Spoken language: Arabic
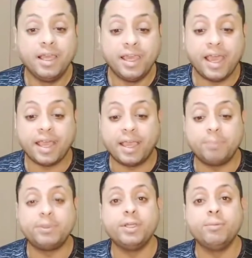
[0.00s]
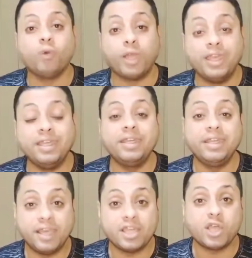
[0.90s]
يا كابتن
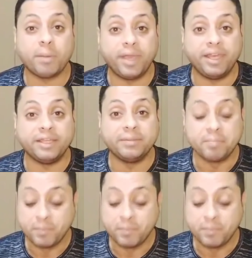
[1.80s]
معين يا شعباني